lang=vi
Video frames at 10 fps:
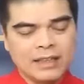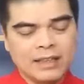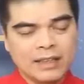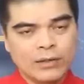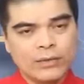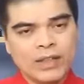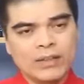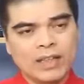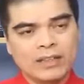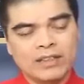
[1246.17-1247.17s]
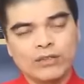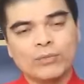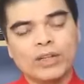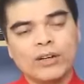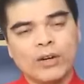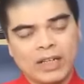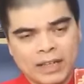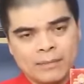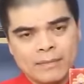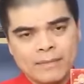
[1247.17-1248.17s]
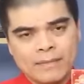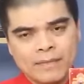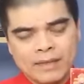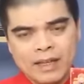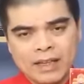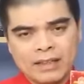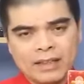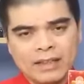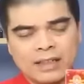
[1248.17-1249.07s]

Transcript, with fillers: thì quý vị có thể sử dụng một cái gói này để gì?